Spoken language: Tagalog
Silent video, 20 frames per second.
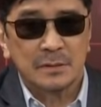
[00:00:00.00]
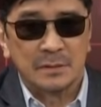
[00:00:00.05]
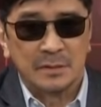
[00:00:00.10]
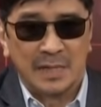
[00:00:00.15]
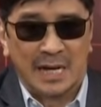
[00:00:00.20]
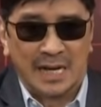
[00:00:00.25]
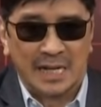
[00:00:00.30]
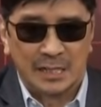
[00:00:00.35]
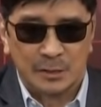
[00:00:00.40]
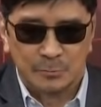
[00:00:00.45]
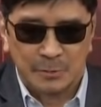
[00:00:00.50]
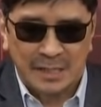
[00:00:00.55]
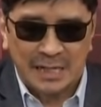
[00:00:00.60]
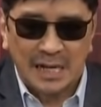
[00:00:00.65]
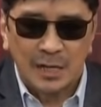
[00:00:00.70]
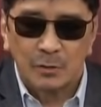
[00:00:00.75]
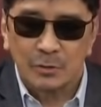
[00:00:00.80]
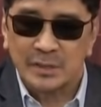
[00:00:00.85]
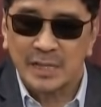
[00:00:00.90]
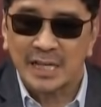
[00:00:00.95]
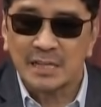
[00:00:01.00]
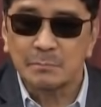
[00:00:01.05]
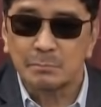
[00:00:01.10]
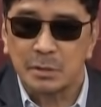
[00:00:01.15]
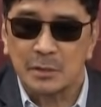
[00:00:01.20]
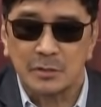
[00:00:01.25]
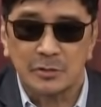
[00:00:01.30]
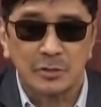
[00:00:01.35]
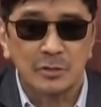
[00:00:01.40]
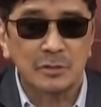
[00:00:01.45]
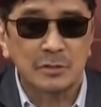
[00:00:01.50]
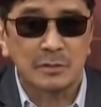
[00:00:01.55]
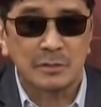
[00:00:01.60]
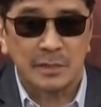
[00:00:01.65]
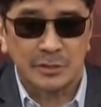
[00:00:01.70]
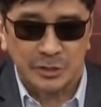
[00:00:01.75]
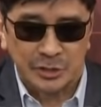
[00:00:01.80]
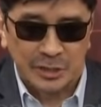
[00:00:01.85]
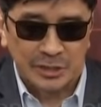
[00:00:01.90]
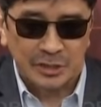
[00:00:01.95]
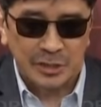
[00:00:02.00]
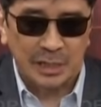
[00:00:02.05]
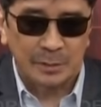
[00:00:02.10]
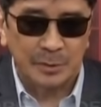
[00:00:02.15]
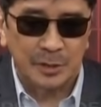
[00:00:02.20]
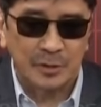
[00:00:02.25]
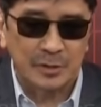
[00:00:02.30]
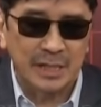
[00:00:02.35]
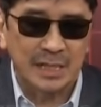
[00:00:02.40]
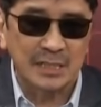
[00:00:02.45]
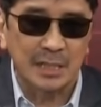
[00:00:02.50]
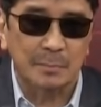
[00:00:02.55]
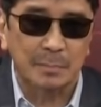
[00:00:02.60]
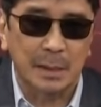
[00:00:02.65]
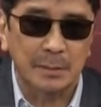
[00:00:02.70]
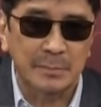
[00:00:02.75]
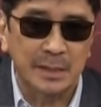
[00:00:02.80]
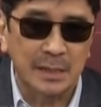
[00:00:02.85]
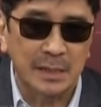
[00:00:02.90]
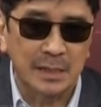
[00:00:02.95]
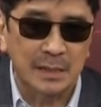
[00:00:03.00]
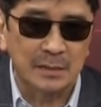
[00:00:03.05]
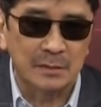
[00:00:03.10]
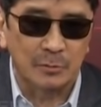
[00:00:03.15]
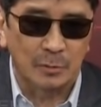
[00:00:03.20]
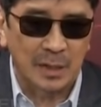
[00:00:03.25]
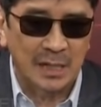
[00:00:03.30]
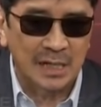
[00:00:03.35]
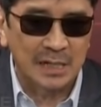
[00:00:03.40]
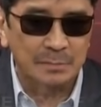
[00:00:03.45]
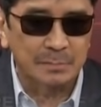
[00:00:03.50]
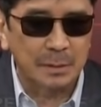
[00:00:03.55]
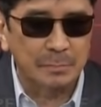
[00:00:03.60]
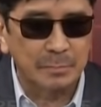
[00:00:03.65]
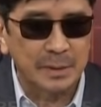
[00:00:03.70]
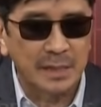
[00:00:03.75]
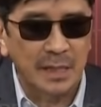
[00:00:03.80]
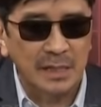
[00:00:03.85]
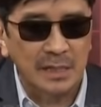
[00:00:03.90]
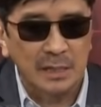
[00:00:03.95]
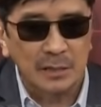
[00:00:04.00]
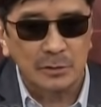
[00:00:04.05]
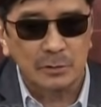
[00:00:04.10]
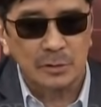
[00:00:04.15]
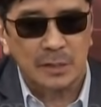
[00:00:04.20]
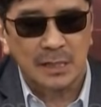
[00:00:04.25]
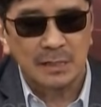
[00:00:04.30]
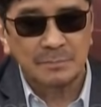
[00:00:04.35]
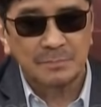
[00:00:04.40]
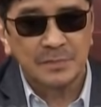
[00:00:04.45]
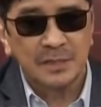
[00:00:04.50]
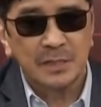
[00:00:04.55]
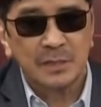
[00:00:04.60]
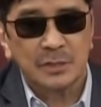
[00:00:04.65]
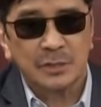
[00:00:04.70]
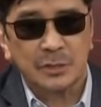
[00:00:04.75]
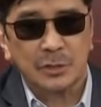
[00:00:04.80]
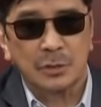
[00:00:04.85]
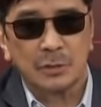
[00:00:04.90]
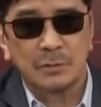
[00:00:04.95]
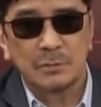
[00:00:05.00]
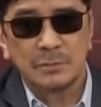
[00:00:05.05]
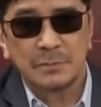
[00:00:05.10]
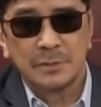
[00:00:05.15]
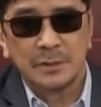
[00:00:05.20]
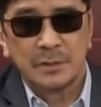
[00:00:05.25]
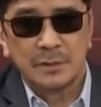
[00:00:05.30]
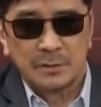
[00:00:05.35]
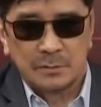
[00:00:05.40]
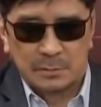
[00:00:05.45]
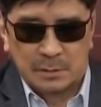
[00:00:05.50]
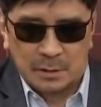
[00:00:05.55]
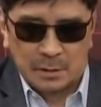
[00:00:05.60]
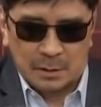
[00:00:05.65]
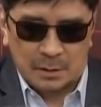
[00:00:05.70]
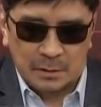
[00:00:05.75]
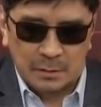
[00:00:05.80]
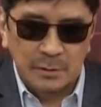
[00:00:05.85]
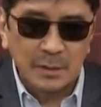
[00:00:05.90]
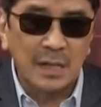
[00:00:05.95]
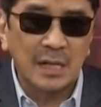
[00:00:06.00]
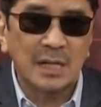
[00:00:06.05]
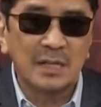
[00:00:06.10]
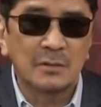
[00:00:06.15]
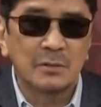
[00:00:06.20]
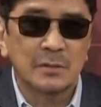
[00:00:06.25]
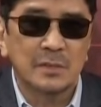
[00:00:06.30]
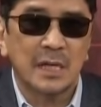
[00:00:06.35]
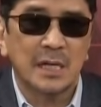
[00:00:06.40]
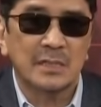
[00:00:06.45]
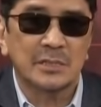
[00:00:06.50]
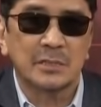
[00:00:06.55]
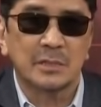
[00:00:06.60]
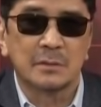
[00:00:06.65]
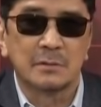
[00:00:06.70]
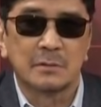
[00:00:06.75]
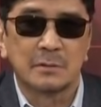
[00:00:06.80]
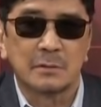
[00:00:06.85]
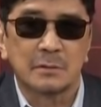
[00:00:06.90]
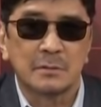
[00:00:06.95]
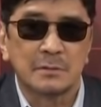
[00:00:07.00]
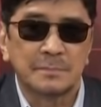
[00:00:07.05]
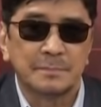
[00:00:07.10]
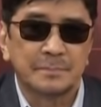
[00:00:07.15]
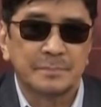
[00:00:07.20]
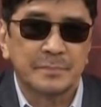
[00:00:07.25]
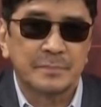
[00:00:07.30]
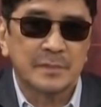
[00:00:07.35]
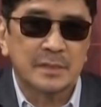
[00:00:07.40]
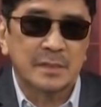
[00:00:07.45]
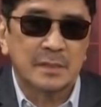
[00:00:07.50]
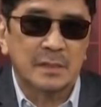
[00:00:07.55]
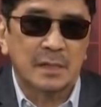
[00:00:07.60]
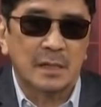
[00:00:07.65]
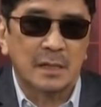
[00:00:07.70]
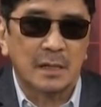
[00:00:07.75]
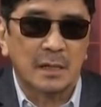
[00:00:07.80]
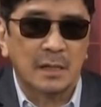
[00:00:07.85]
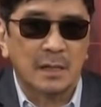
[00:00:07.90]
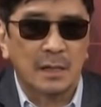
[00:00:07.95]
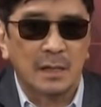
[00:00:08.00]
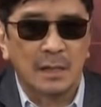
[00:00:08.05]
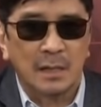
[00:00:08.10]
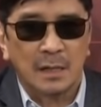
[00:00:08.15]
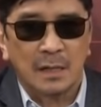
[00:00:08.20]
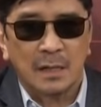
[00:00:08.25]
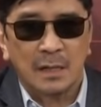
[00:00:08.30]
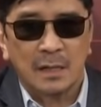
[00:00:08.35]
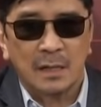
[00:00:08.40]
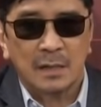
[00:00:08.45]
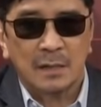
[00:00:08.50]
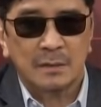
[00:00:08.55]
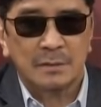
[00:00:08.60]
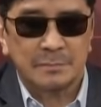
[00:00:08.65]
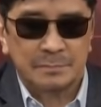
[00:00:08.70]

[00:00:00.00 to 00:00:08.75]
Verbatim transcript: Dahil wala ho tayong pondo at sinasabi ho ng ating pamahalaan, wala nang pangbigay ayuda. So, yun na lang ho tayo siguro, uh,